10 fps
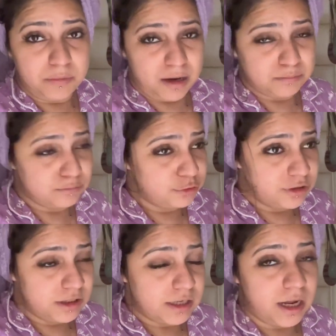अब
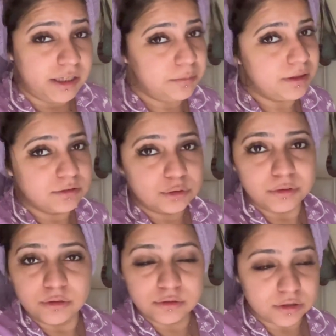मुझे ना नहाए बिगड़ तो
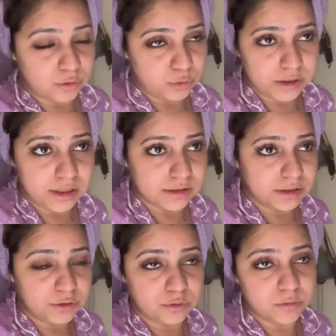बिल्कुल सुकून नहीं
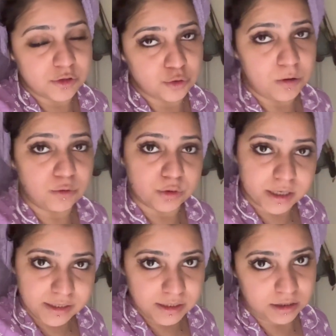आता क्योंकि मैं सुबह उठ
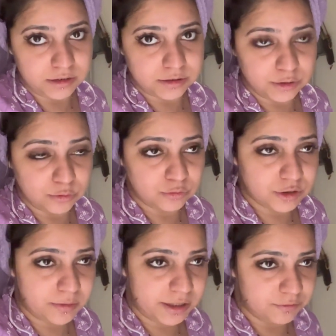के ही नहा लेती हूँ
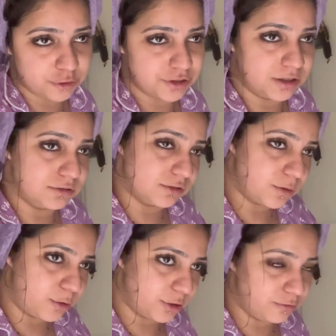जब हेड वॉश नहीं करना
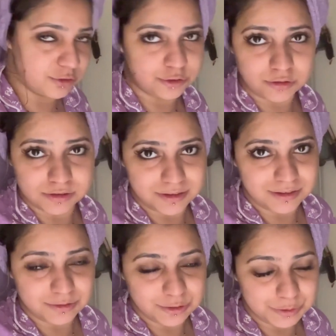होता बॉडी वॉश तो करती
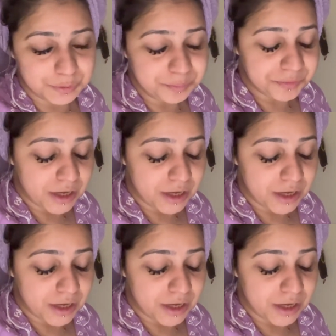करती हूँ